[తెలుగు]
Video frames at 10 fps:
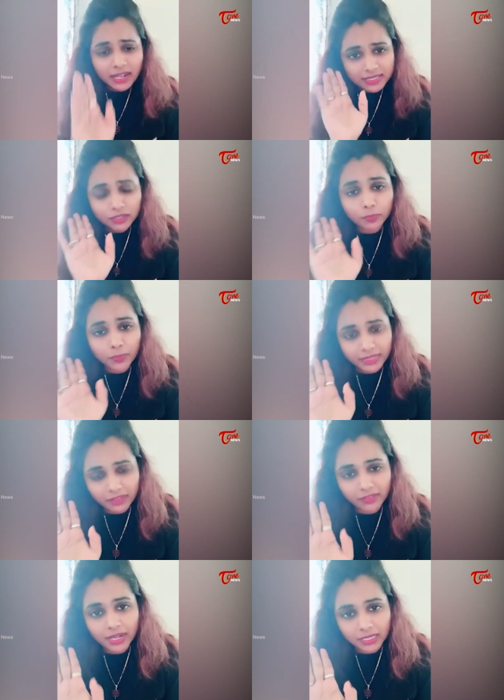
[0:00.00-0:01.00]
అసలు
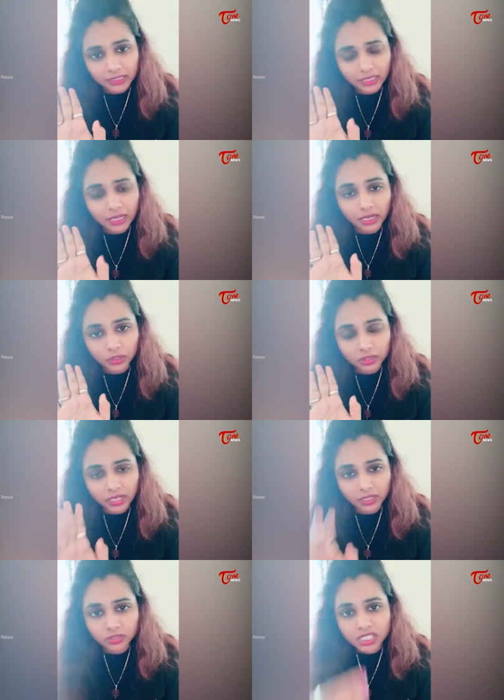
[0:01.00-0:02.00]
పెద్దవాళ్ళంతా
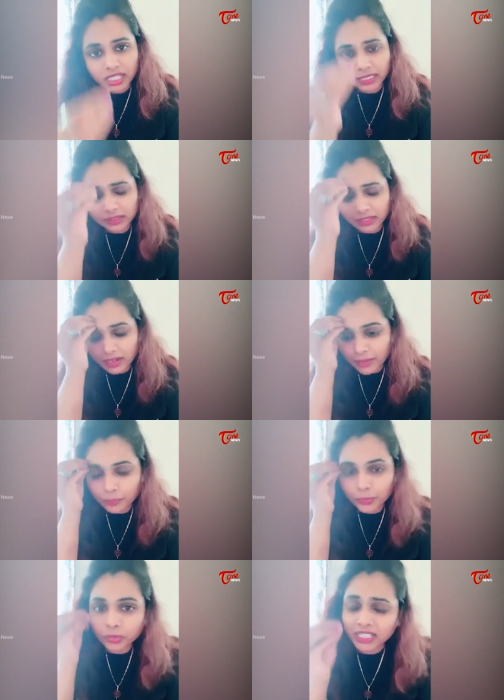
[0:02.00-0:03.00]
అంటున్నారు చరిత్రలో
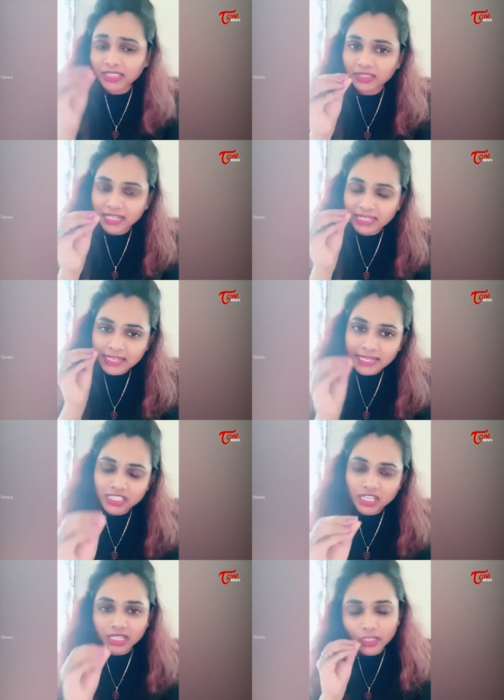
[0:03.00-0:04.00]
ఎప్పుడు ఇంత
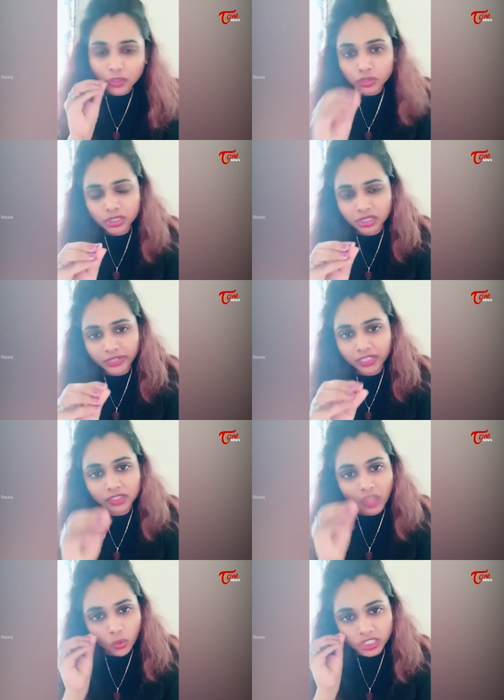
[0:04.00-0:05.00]
నీచ నికృష్టమైన
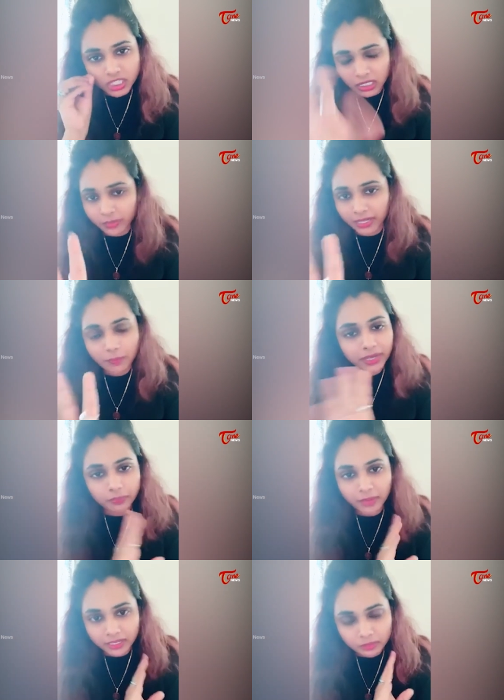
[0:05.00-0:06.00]
దౌర్జన్యమైన
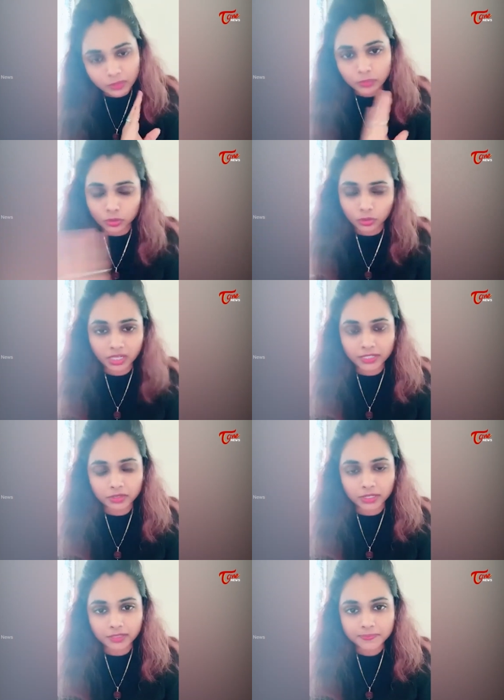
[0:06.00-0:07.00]
పరిపాలన మేము
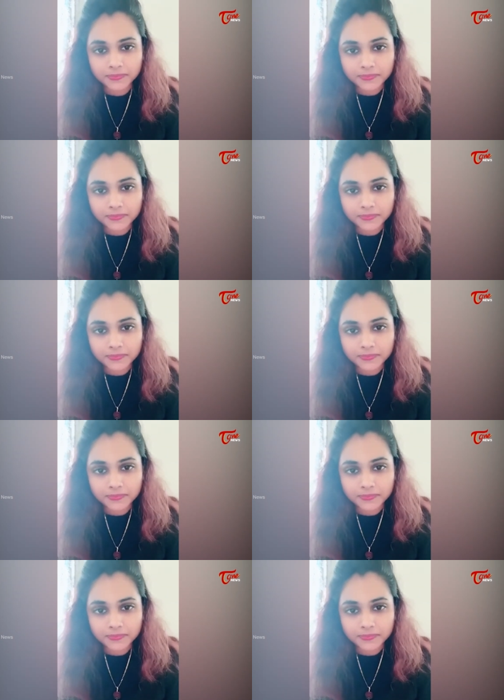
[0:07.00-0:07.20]
చూడలేదు అని